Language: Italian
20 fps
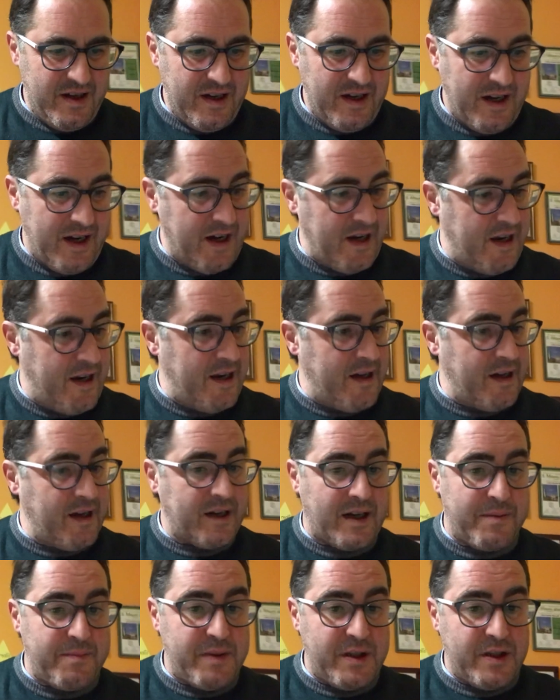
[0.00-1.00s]
al
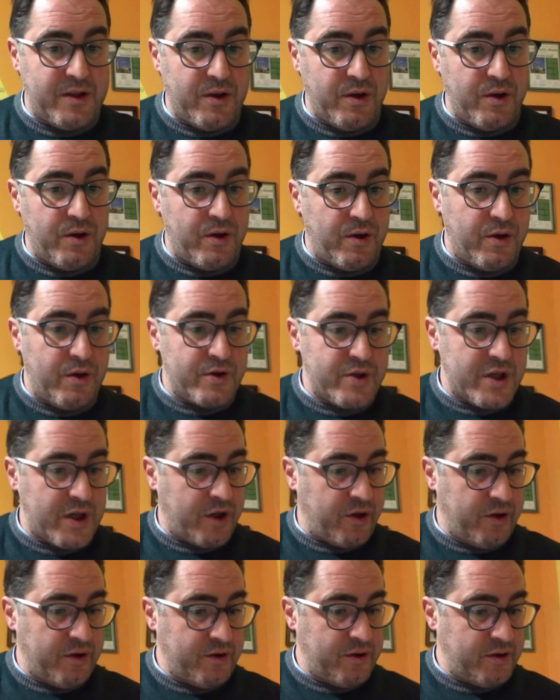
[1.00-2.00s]
capitolo
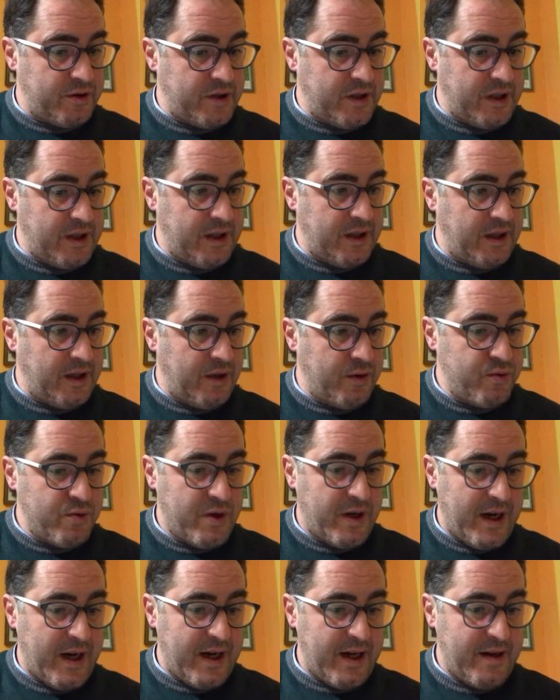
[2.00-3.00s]
secondo di
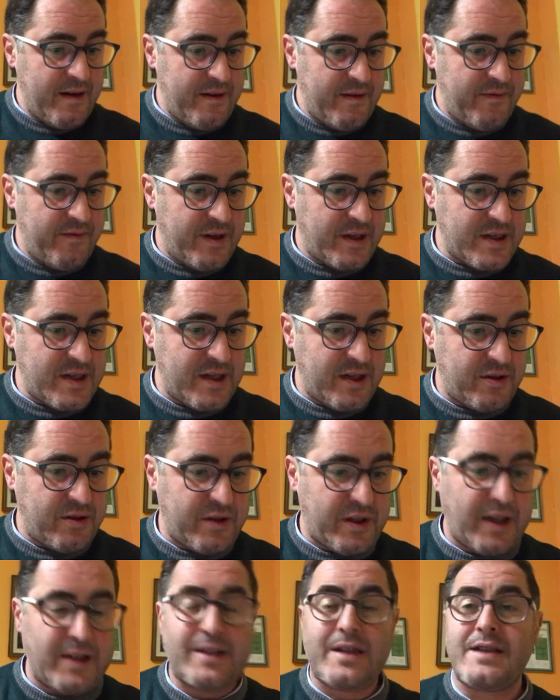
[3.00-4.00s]
Luca, versetto
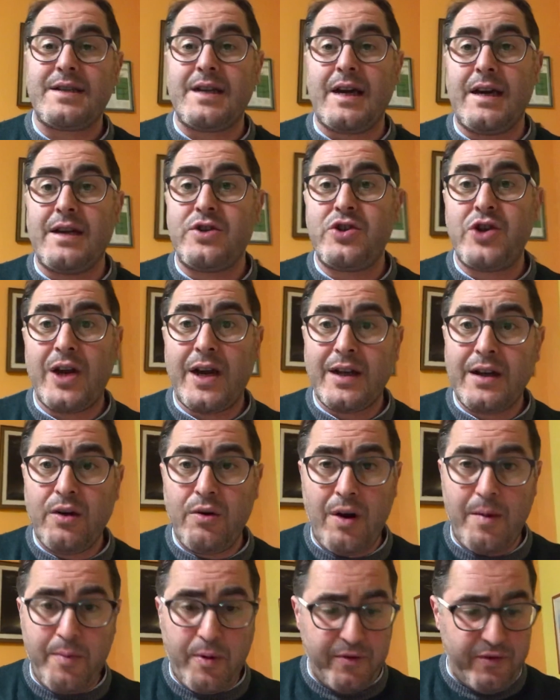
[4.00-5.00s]
36. C'era anche
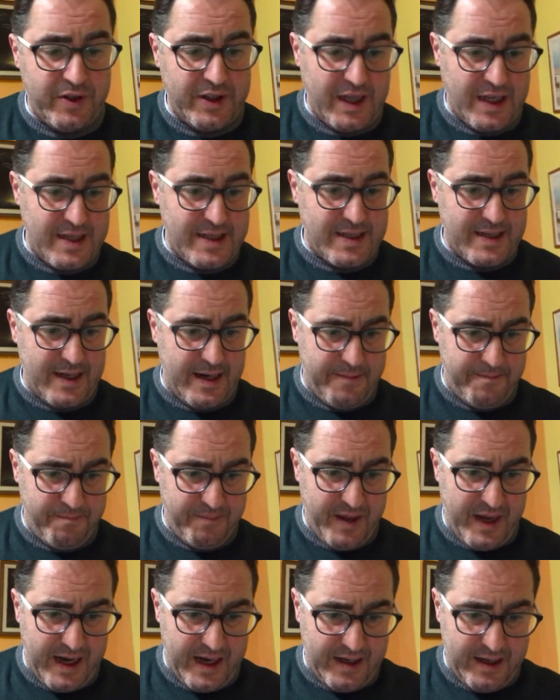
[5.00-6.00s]
una profetessa,
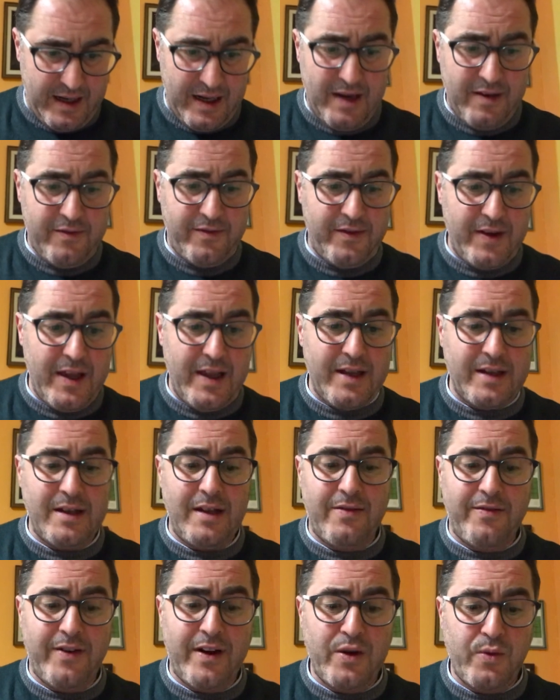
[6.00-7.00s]
Anna, figlia di
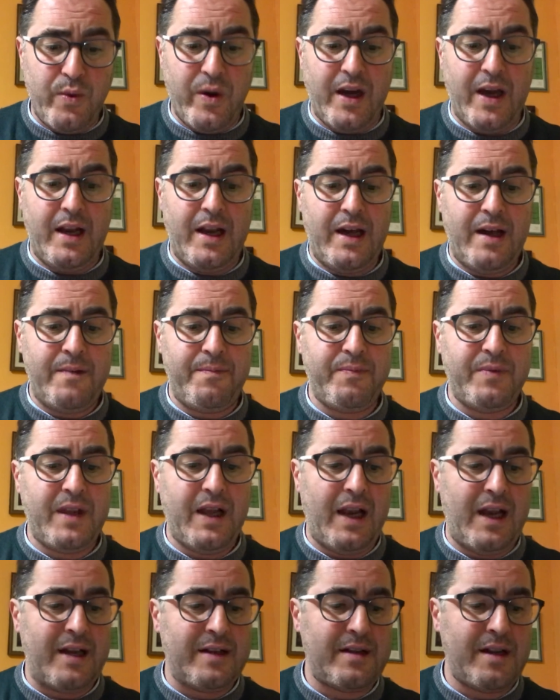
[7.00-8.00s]
Fanuele,
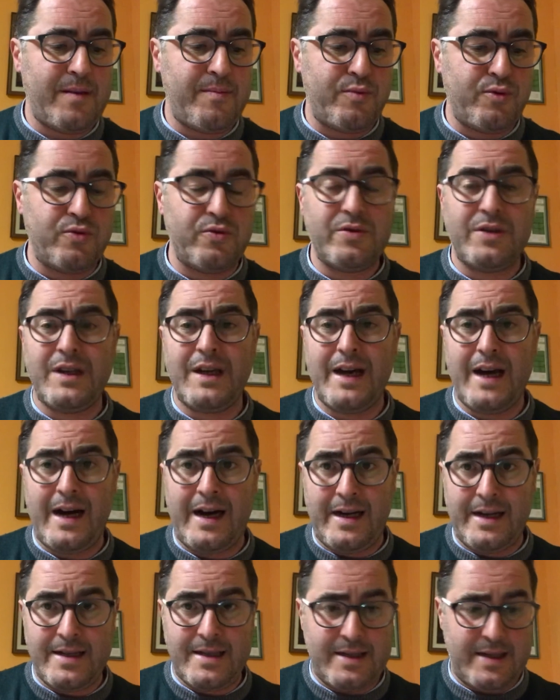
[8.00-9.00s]
della tribù di
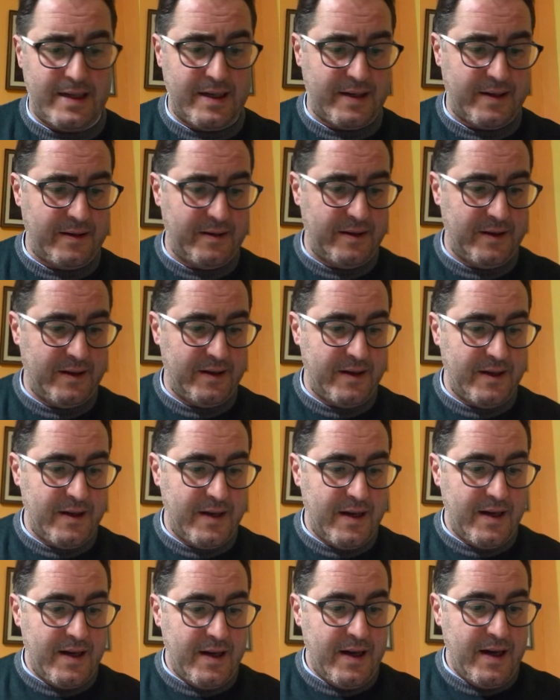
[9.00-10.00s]
Asser.
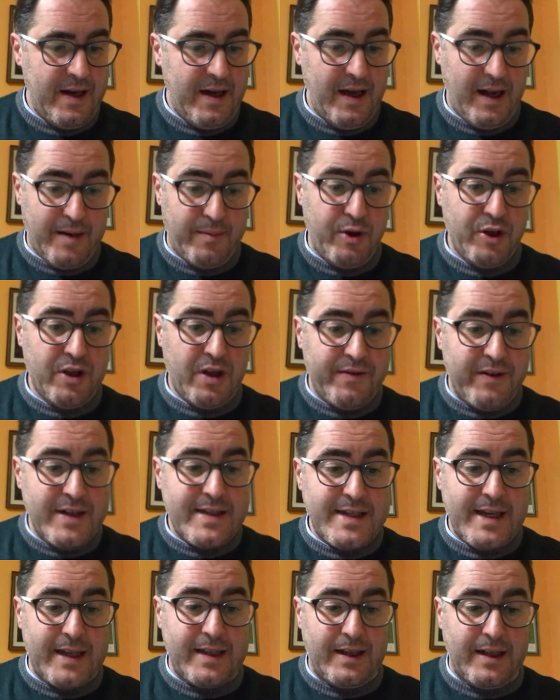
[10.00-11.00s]
Era molto
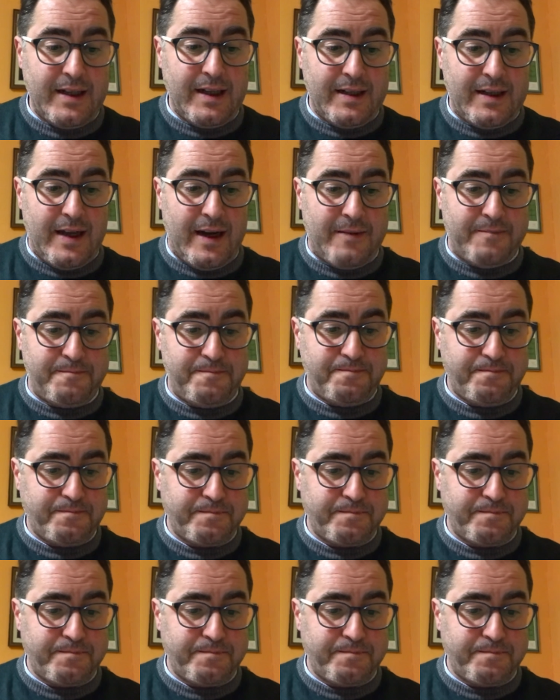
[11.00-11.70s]
avanzata in età